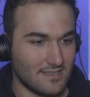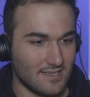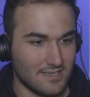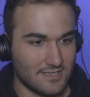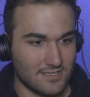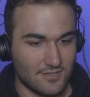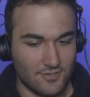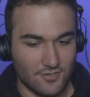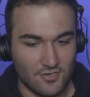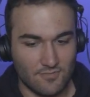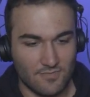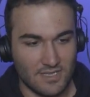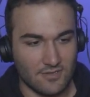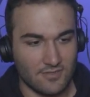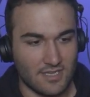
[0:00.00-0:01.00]
Ne istiyor?
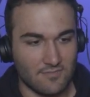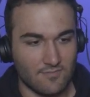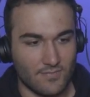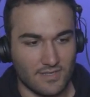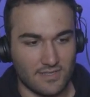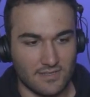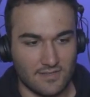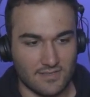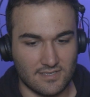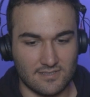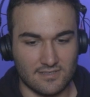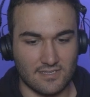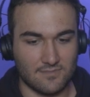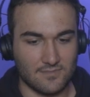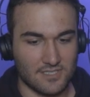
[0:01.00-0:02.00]
Menüden patates
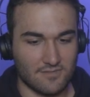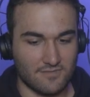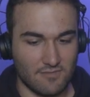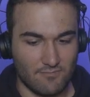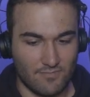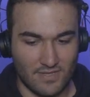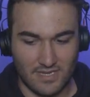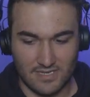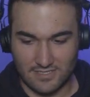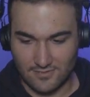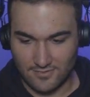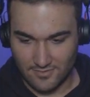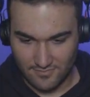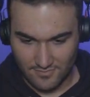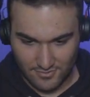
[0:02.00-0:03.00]
kızartması ve bira
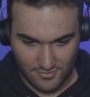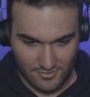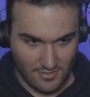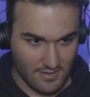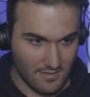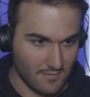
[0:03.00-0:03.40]
istiyormuş.